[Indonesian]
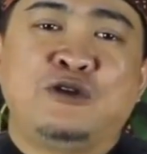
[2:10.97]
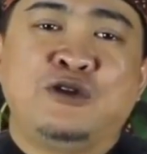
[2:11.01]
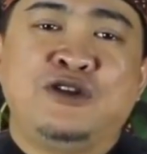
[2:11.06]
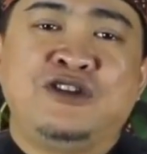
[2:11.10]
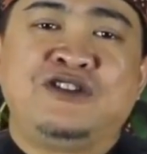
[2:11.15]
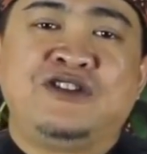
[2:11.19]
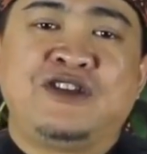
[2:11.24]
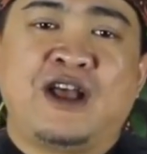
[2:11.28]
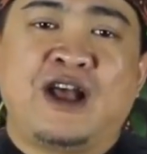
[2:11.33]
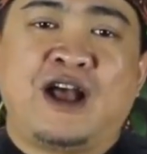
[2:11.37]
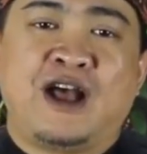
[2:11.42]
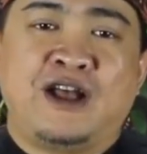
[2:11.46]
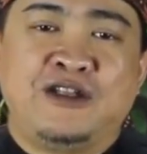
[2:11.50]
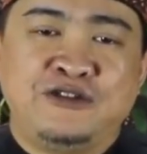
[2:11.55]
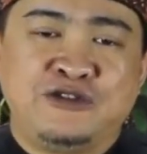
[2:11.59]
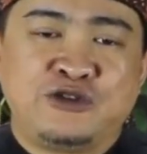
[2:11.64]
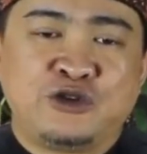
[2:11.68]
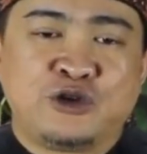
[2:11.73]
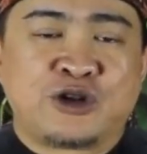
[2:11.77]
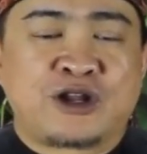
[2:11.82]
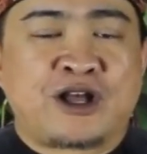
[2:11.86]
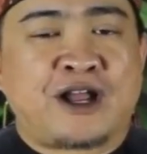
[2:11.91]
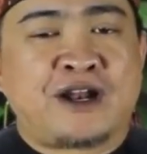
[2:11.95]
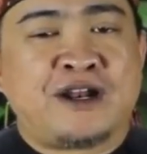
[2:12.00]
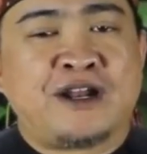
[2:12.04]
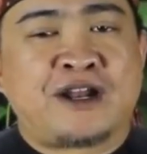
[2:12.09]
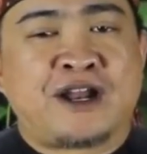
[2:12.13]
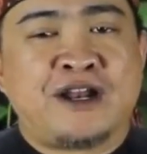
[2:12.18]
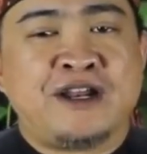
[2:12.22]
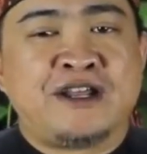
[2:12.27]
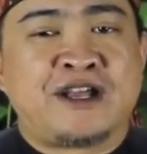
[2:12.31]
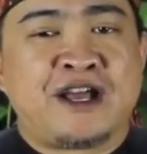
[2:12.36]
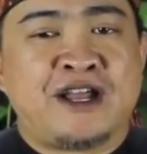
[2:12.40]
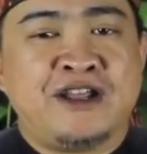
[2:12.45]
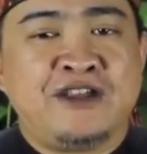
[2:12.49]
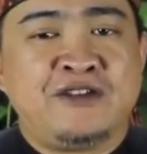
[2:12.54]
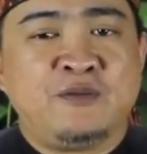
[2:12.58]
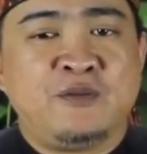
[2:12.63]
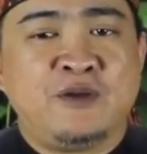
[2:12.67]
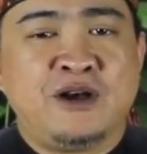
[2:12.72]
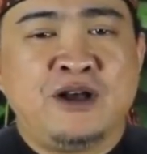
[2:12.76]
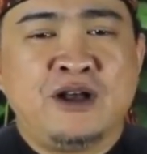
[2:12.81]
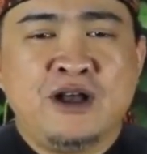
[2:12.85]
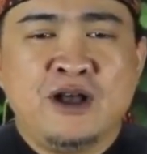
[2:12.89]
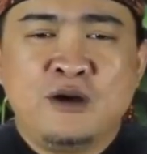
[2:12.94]
Indonesia hancur karena
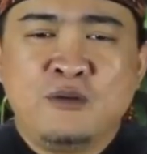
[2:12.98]
radikalisme,